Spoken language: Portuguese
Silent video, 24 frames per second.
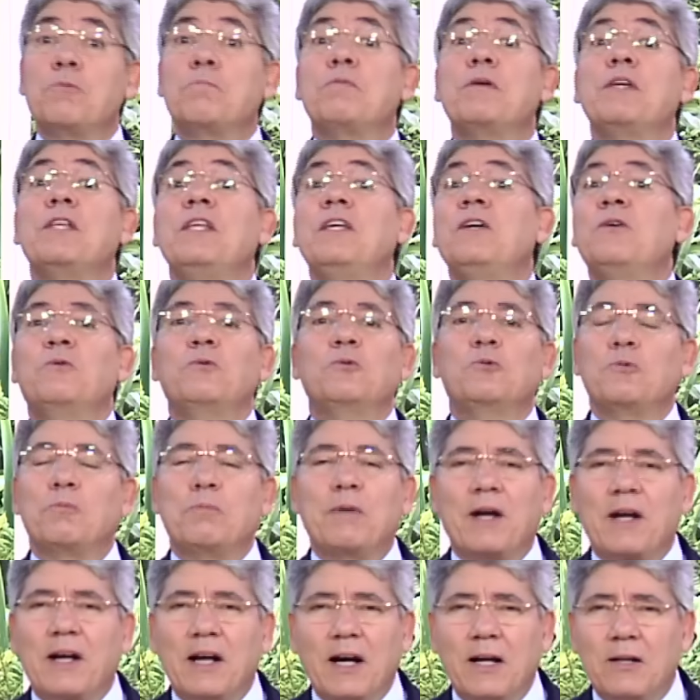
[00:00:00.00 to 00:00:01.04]
perigo do
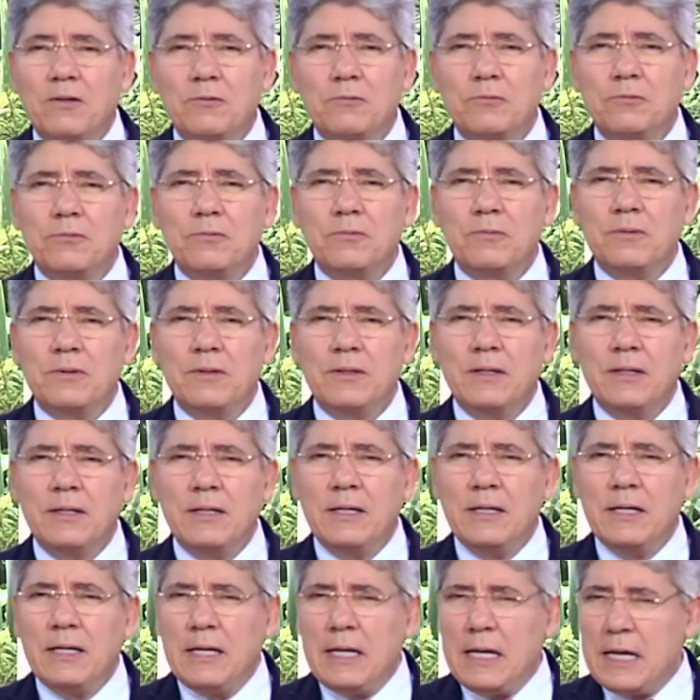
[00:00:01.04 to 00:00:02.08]
pecado
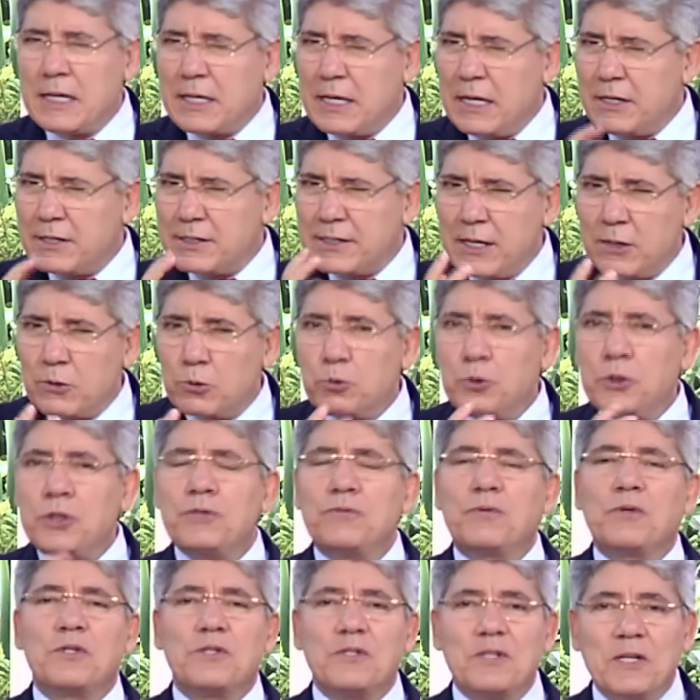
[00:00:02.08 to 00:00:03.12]
é que ele seduz
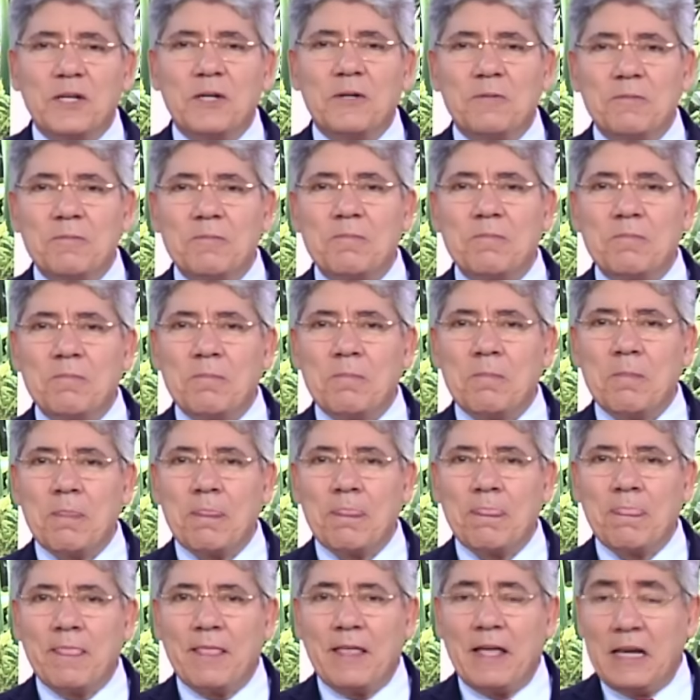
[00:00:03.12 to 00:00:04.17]
você,
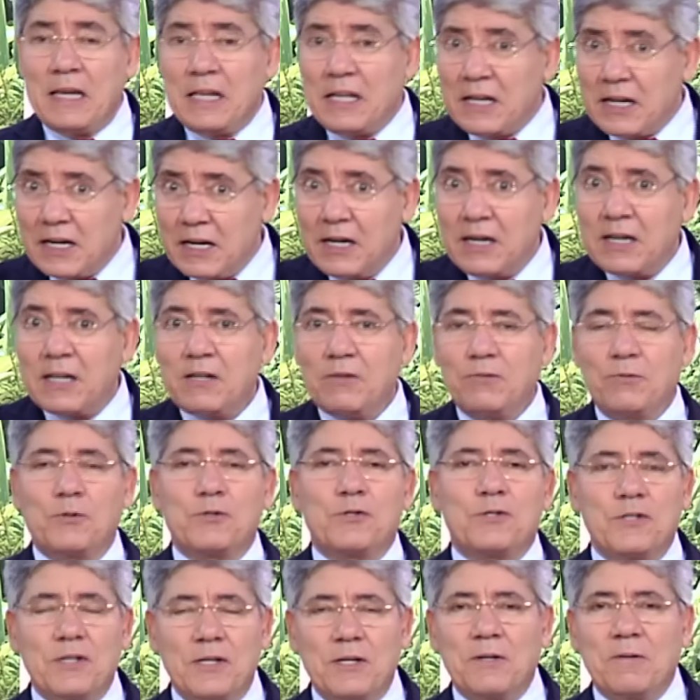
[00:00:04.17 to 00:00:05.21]
ele engana
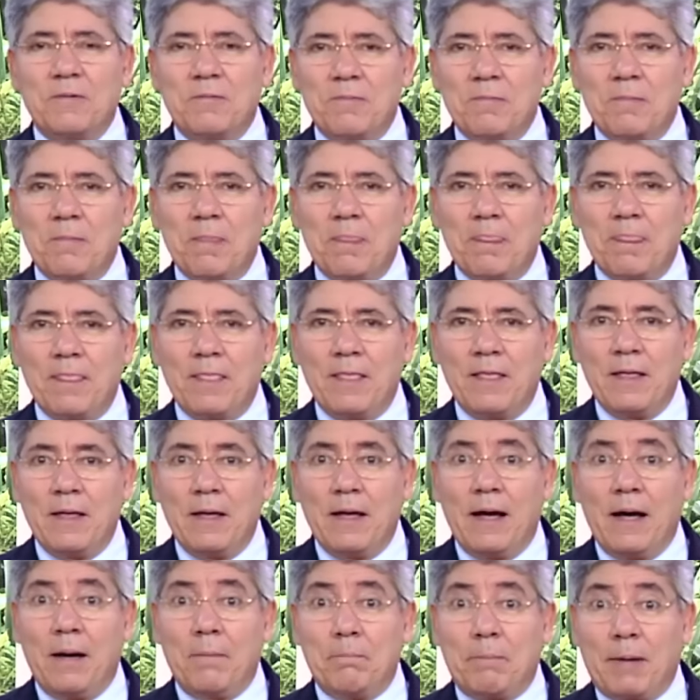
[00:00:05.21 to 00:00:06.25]
você,
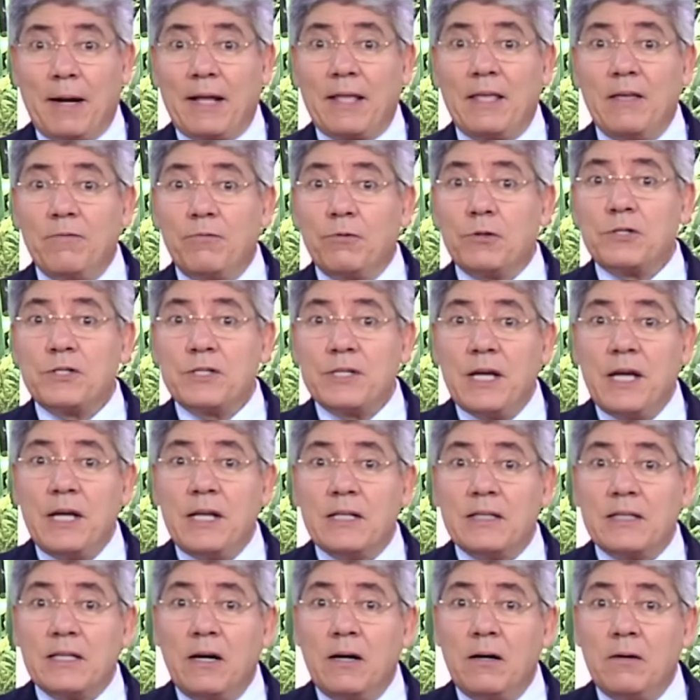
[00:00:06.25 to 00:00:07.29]
para que você
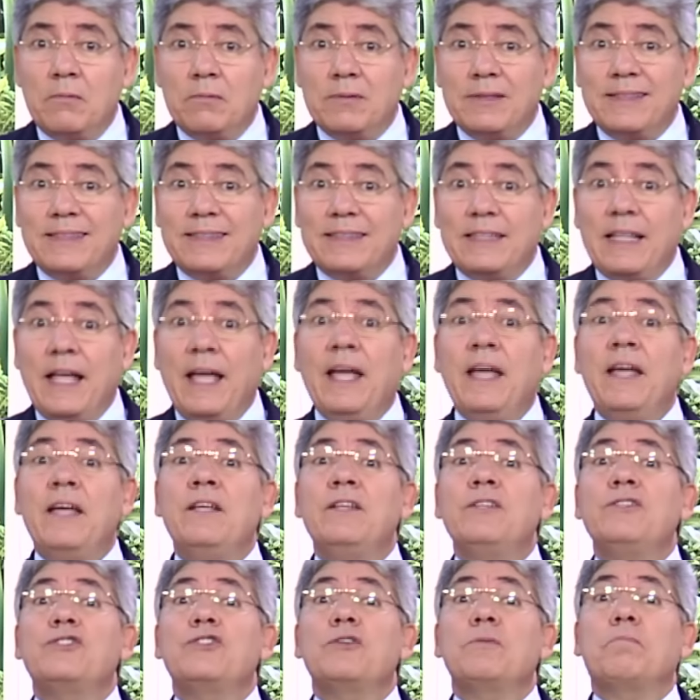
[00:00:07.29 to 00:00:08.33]
então
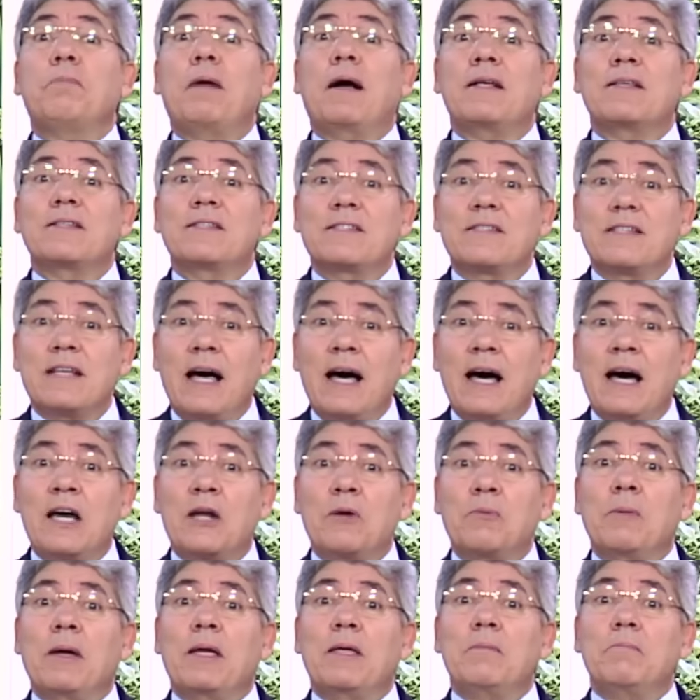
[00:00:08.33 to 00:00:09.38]
tente passar
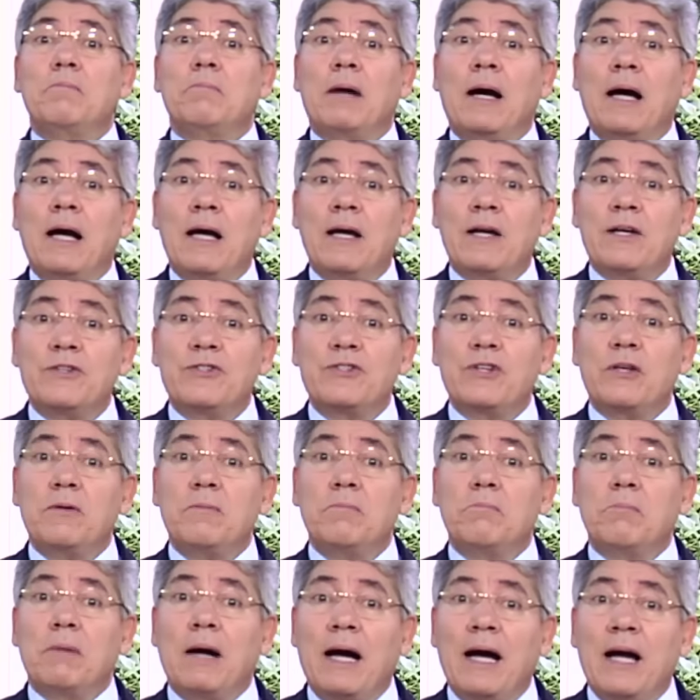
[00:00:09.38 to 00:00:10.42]
uma imagem
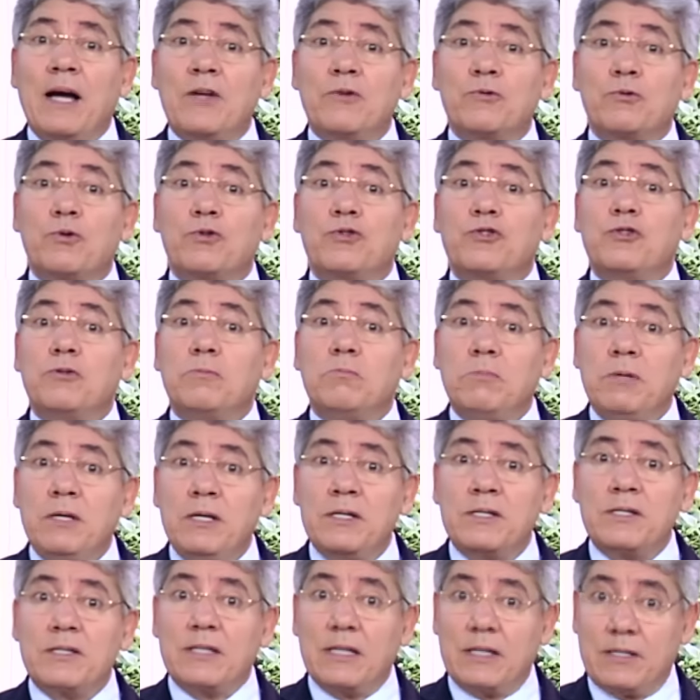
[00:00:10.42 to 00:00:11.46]
mais
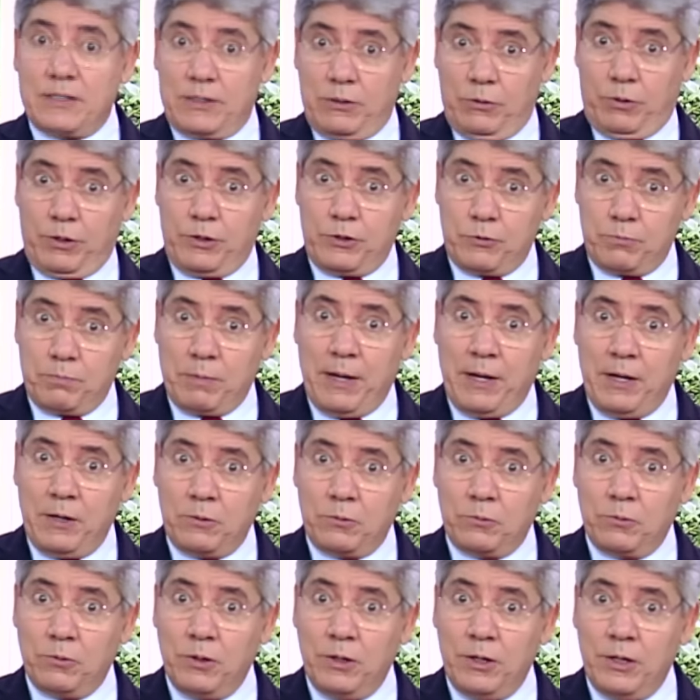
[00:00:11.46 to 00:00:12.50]
otimista a seu
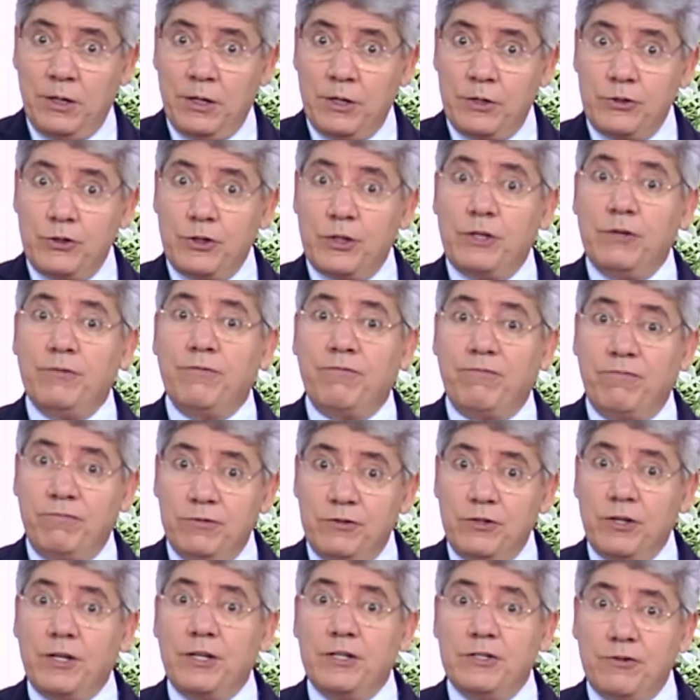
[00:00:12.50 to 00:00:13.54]
respeito de que
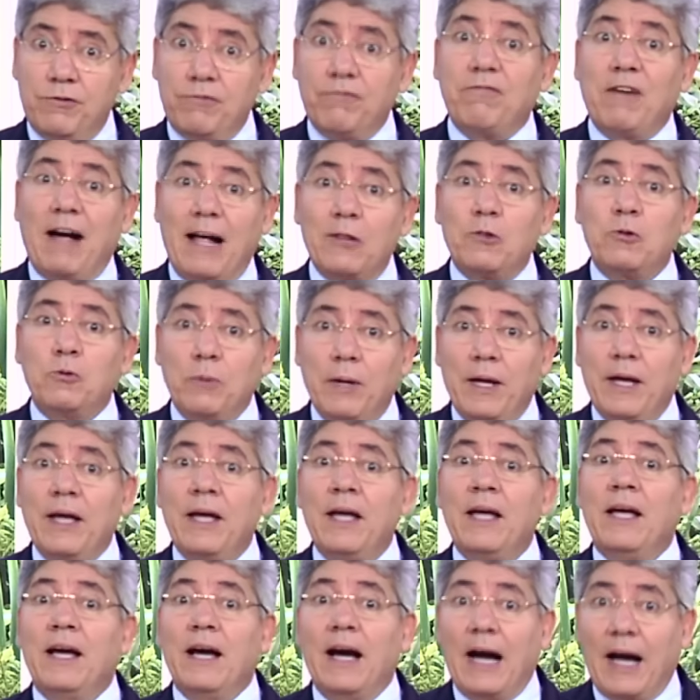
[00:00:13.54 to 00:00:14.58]
de, que de fato é
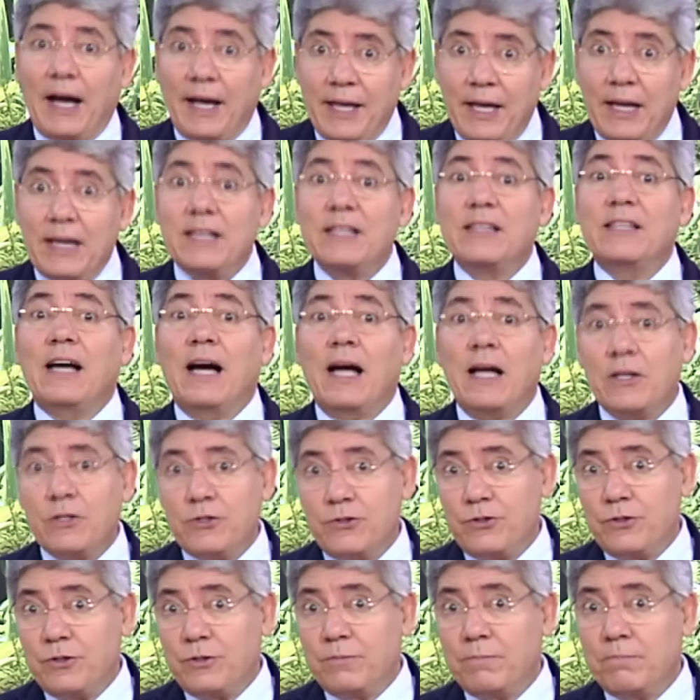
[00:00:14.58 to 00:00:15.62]
a
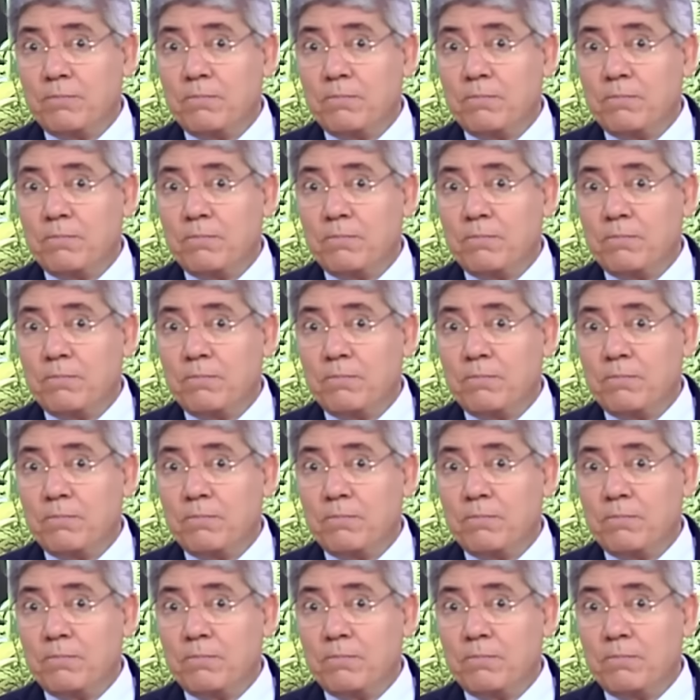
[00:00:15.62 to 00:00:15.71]
realidade